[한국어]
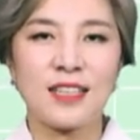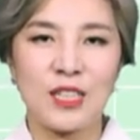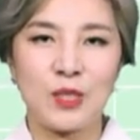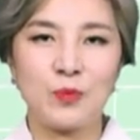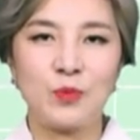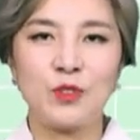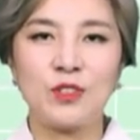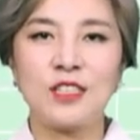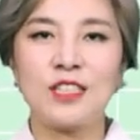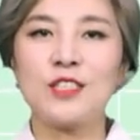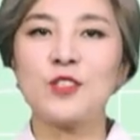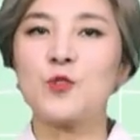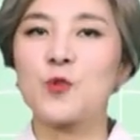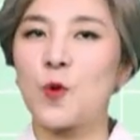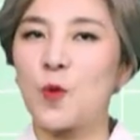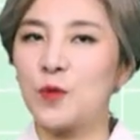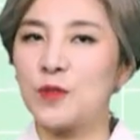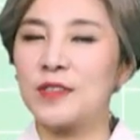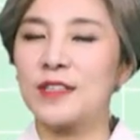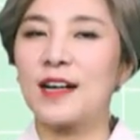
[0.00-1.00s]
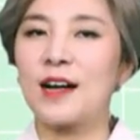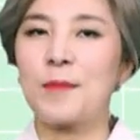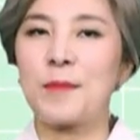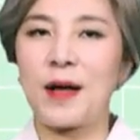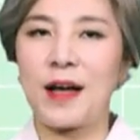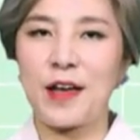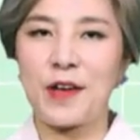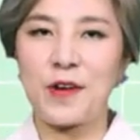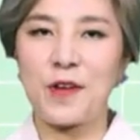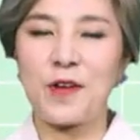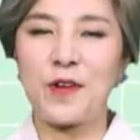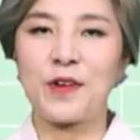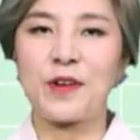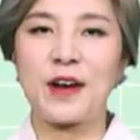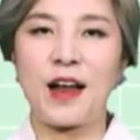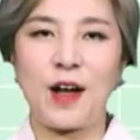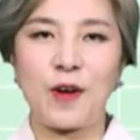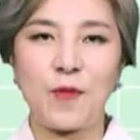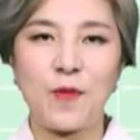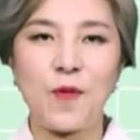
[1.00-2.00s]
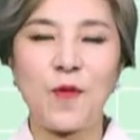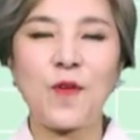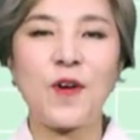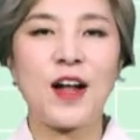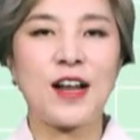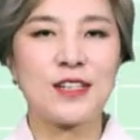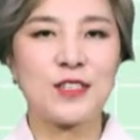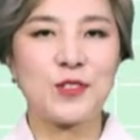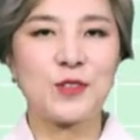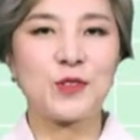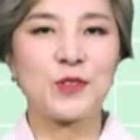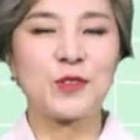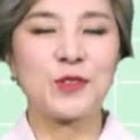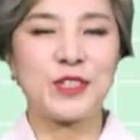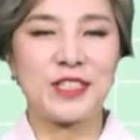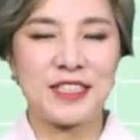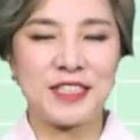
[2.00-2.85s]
기분이 좋은가 봐요 라고 할 수